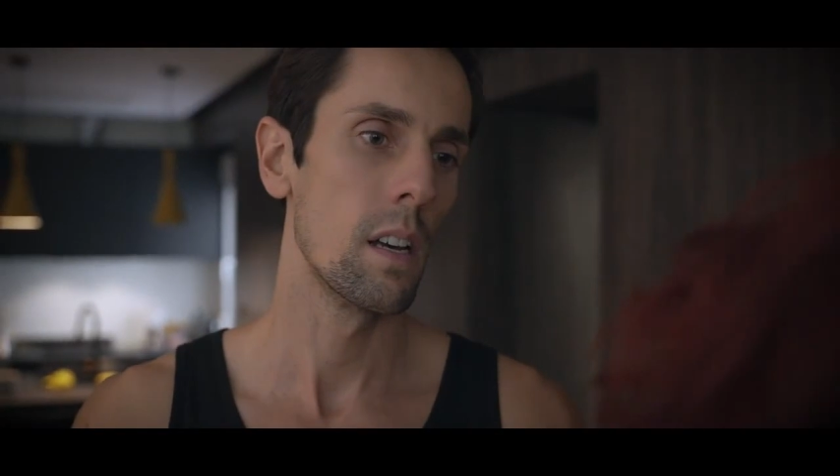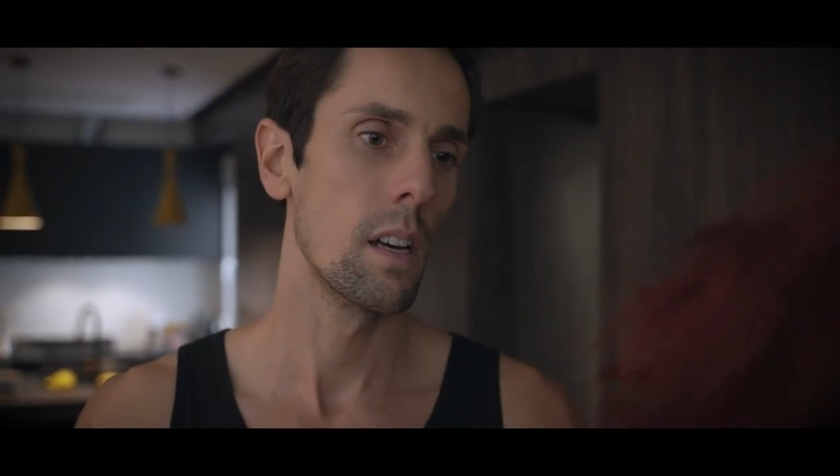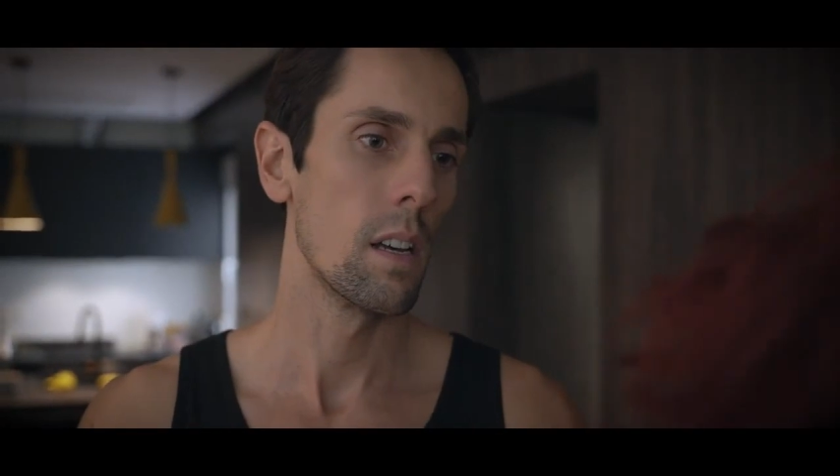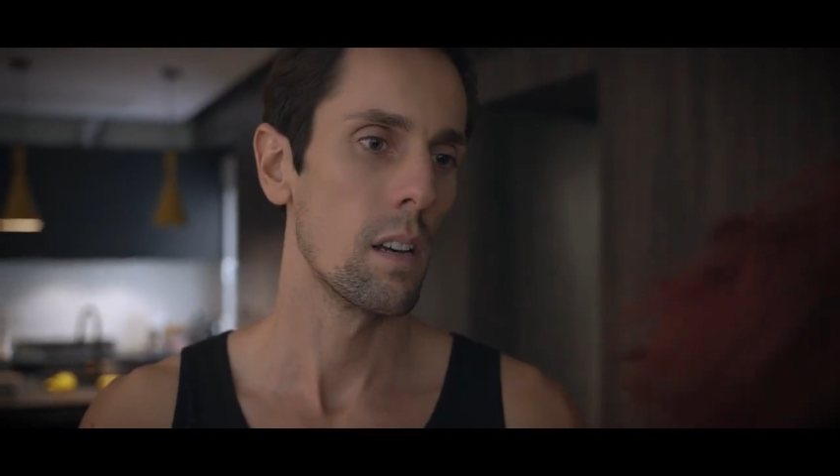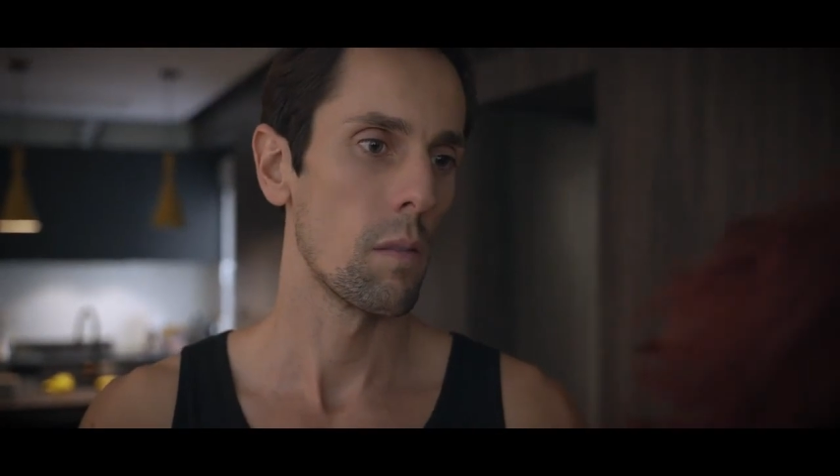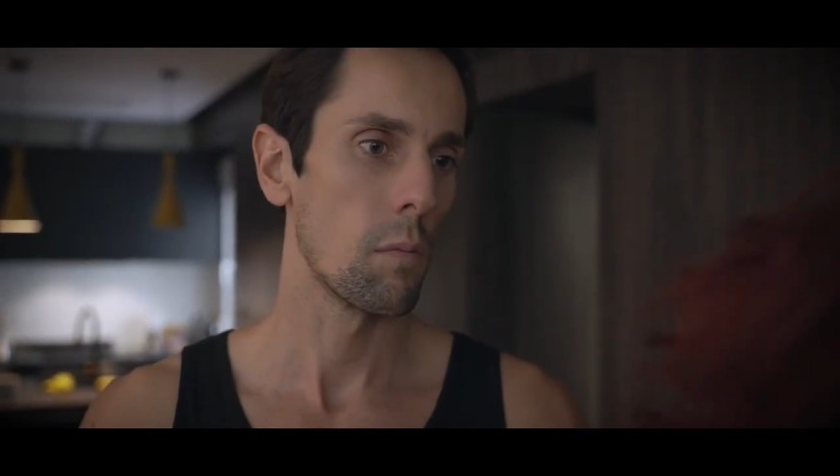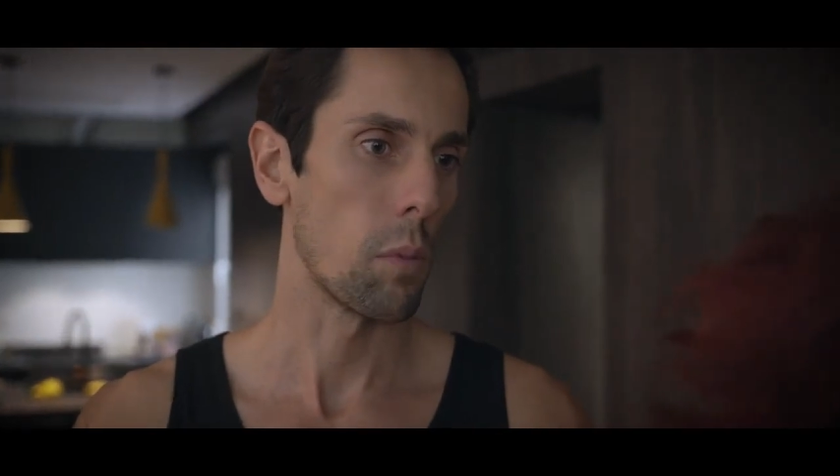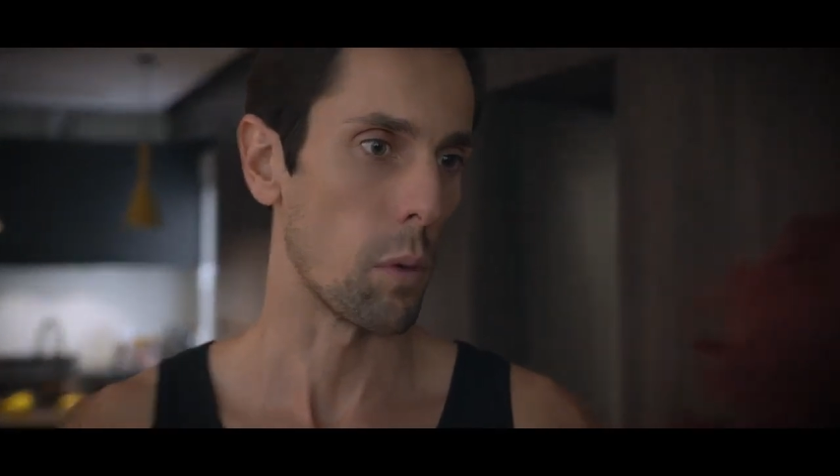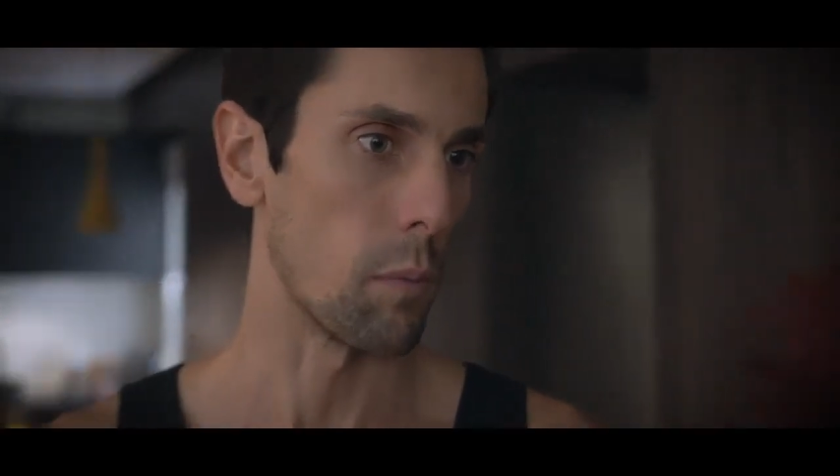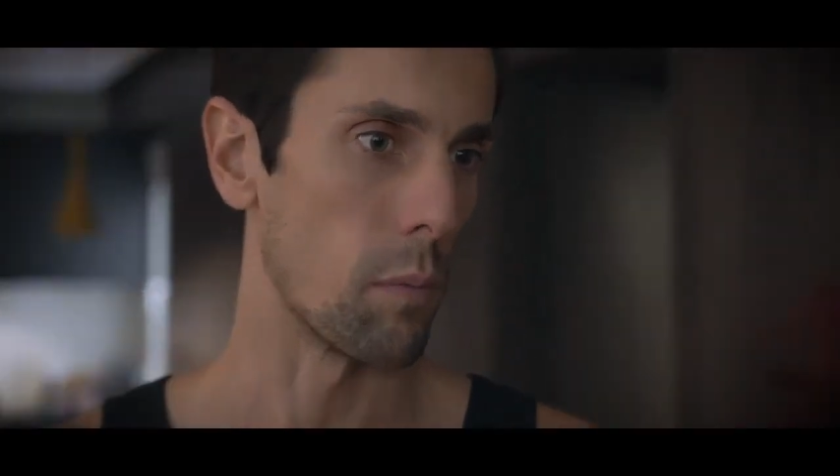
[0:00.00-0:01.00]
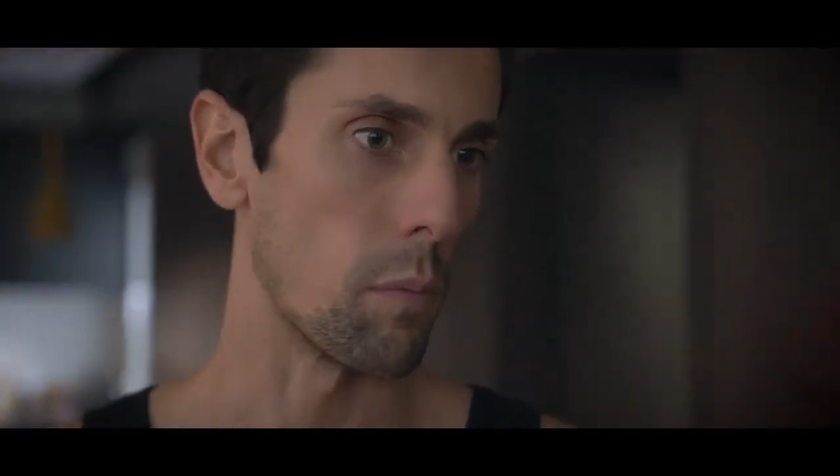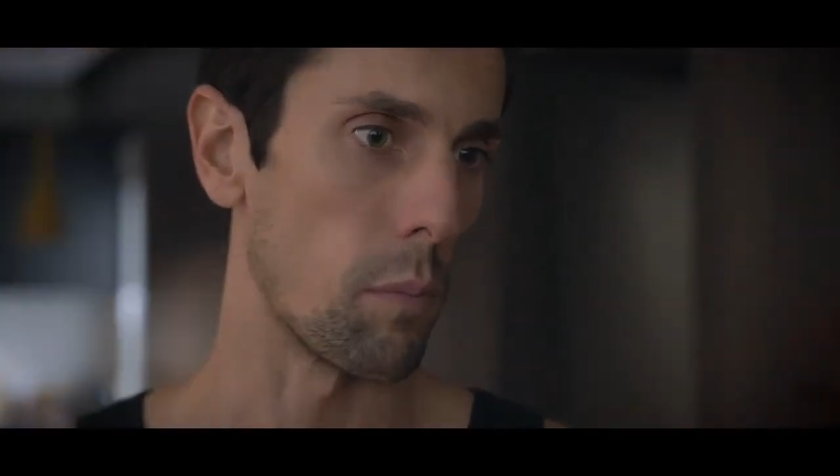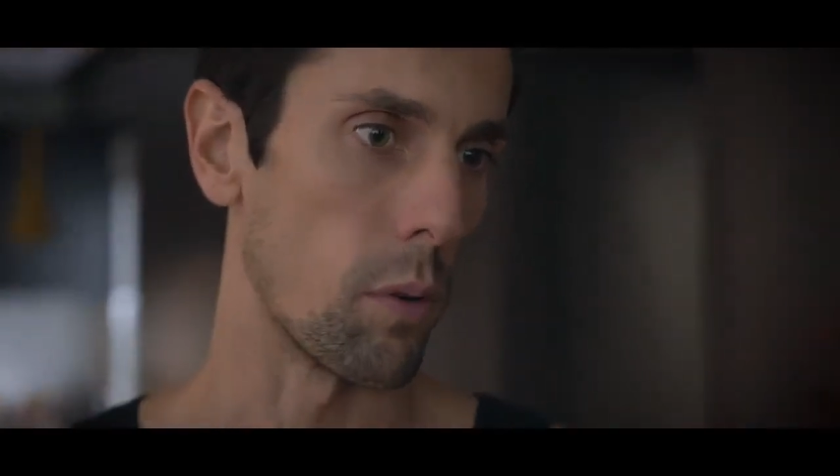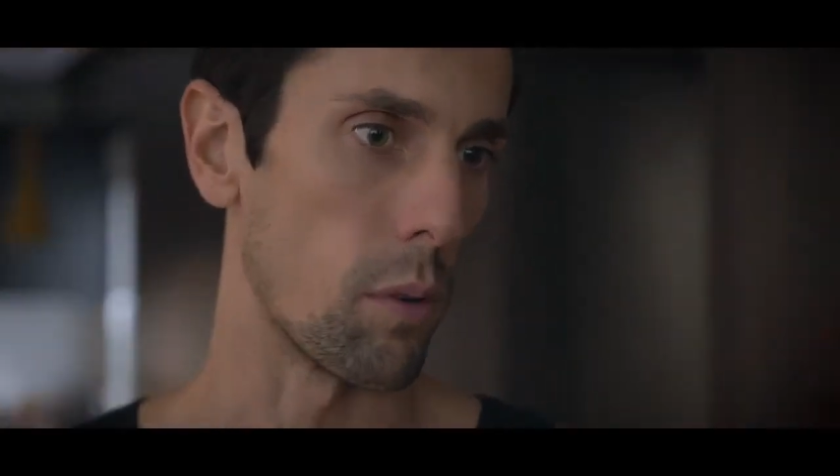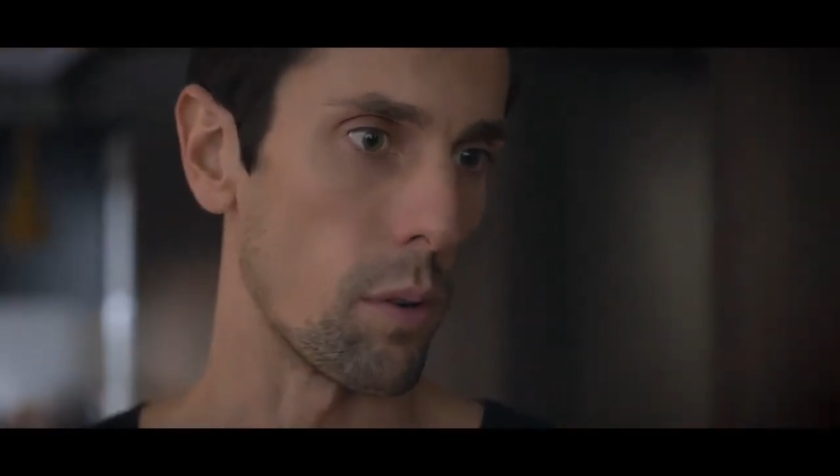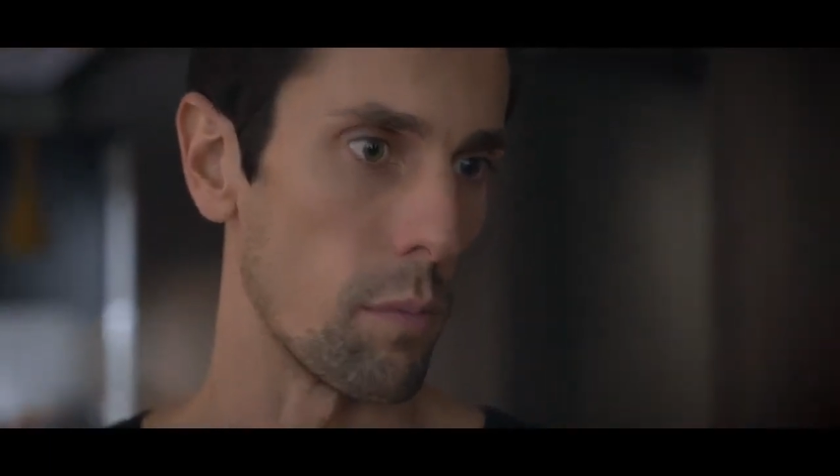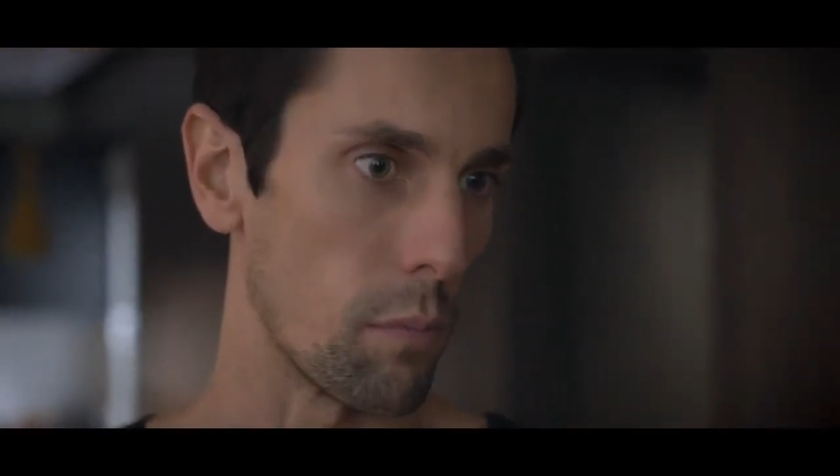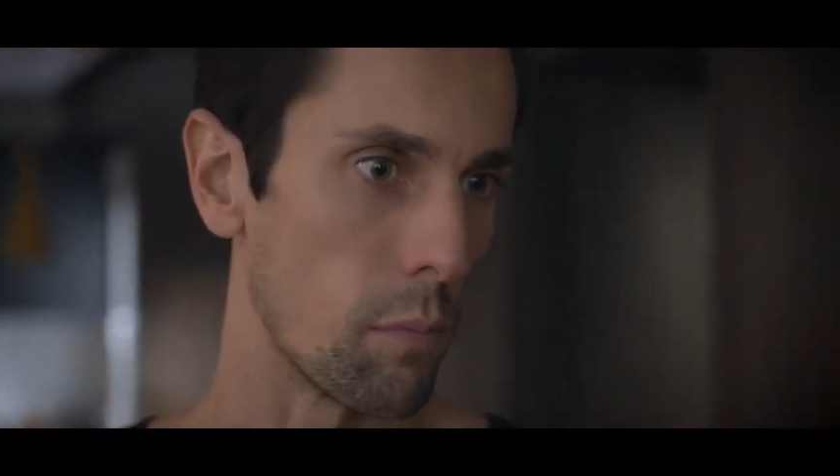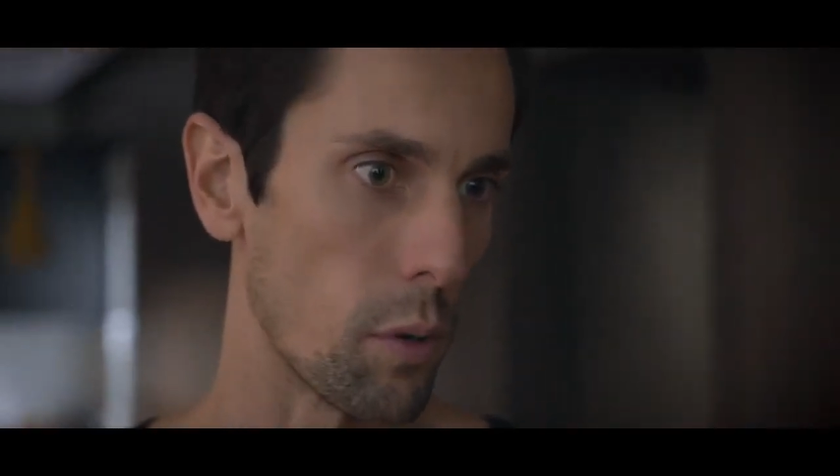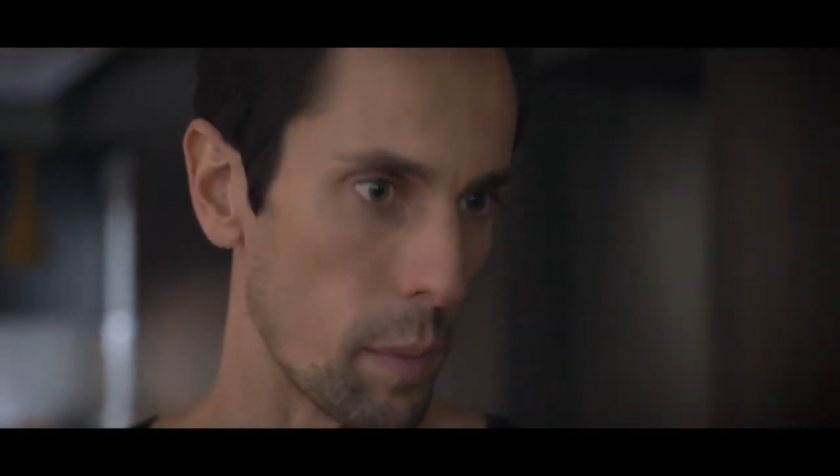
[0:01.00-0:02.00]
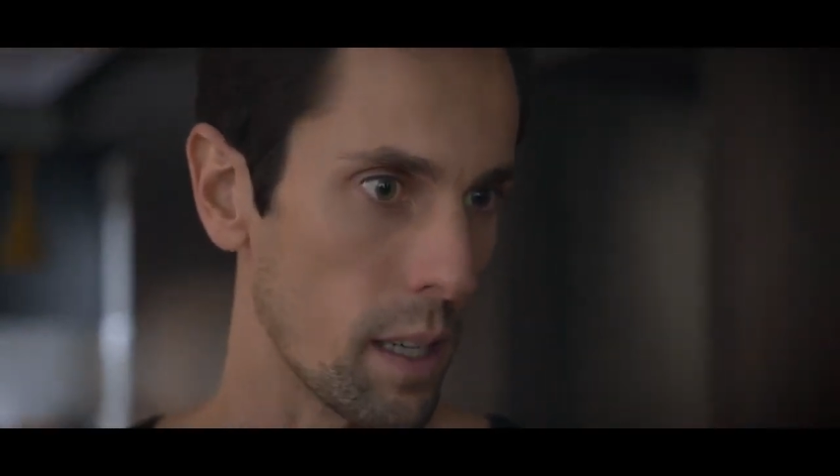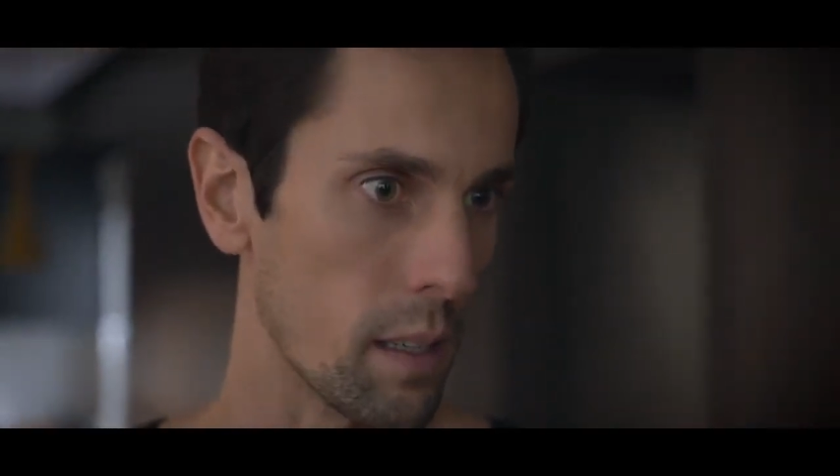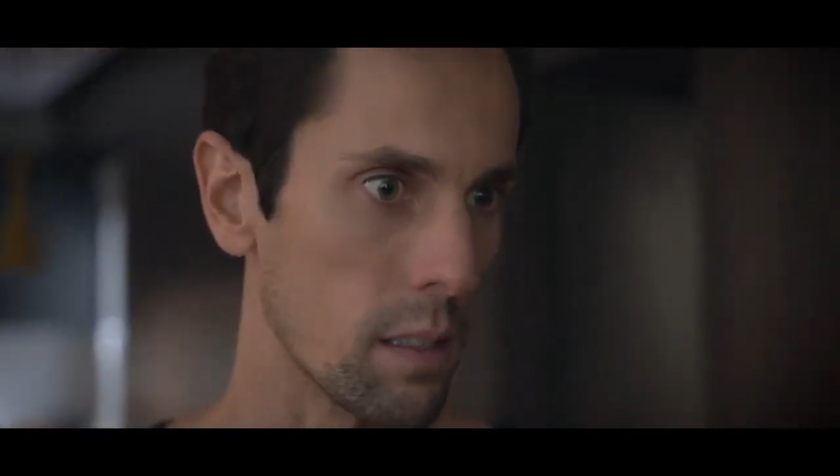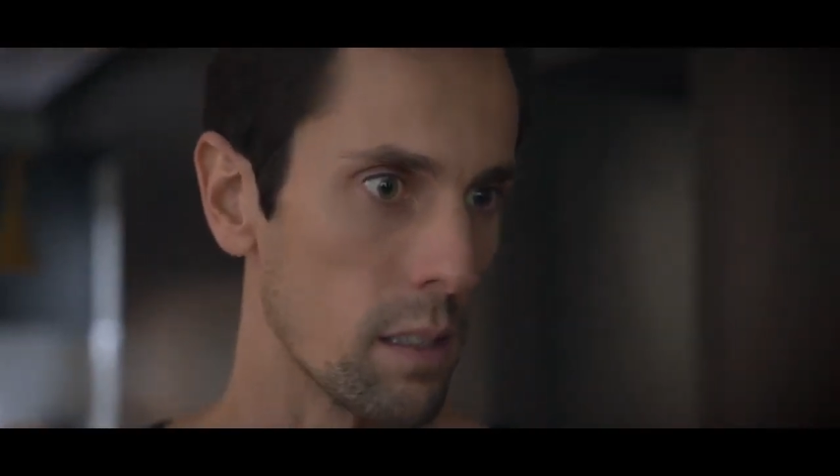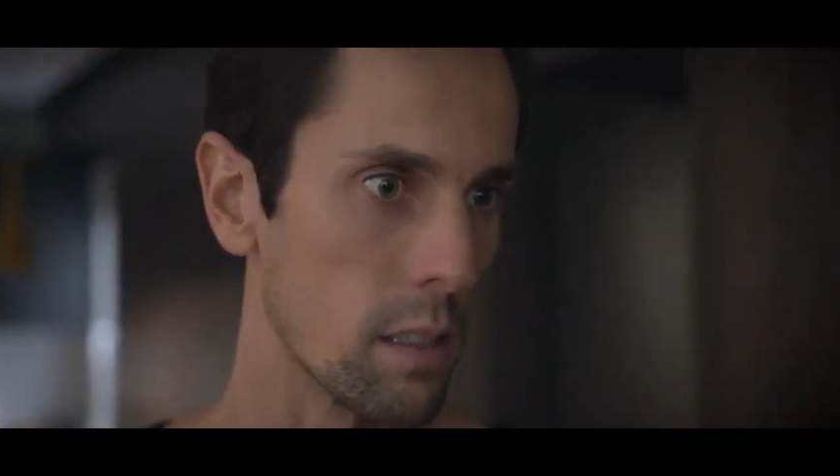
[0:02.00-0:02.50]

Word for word: qué? por, por mí.